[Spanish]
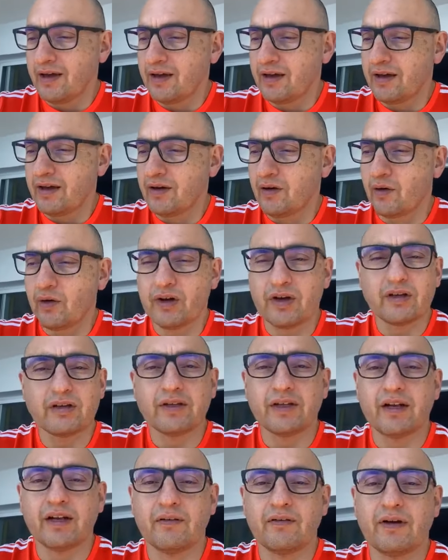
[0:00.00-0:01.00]
Hoy quisiera
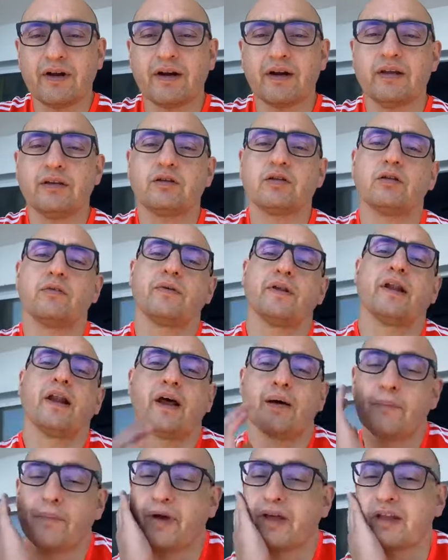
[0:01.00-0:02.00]
hablarles sobre las
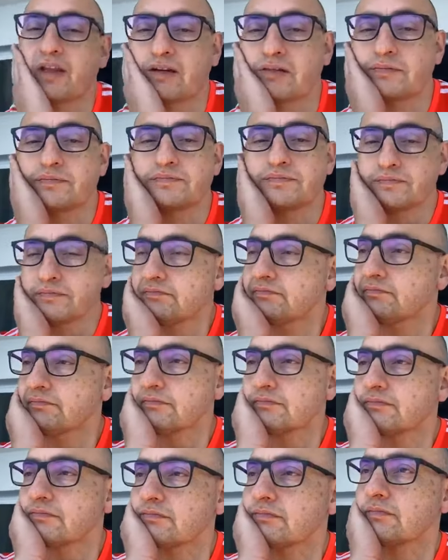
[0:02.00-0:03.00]
metas,
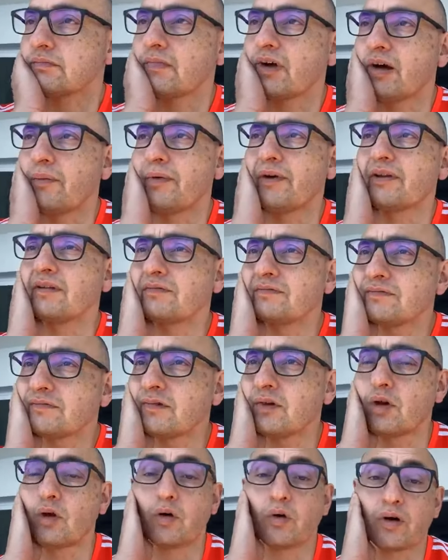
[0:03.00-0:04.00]
a ver,
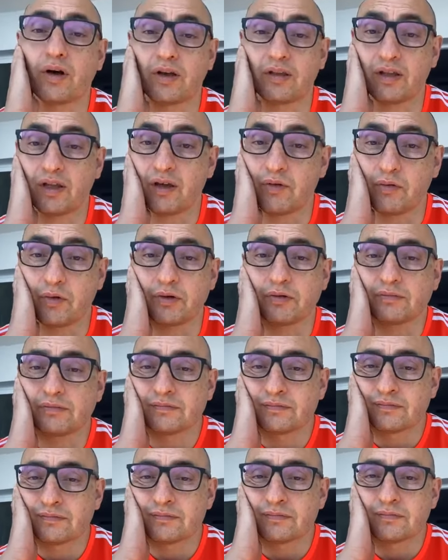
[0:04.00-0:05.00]
los objetivos,
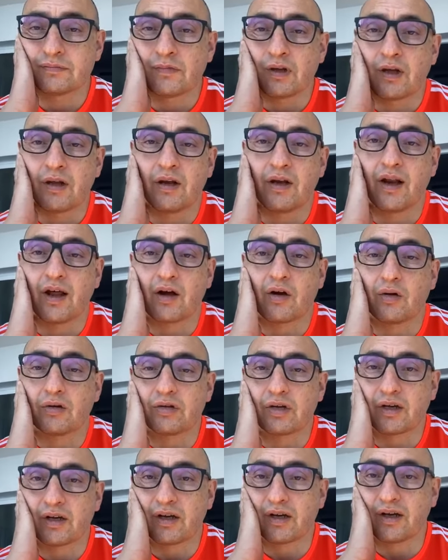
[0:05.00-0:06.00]
las cosas
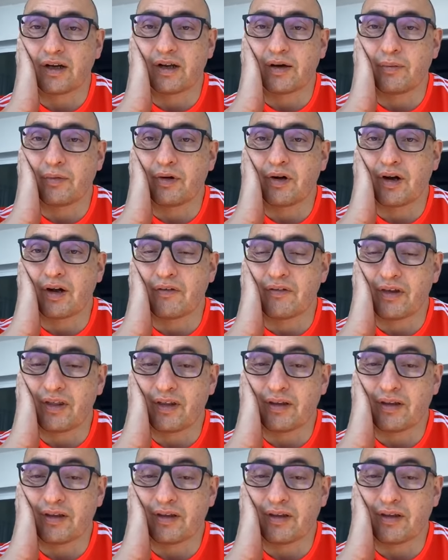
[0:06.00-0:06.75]
que queremos en la vida.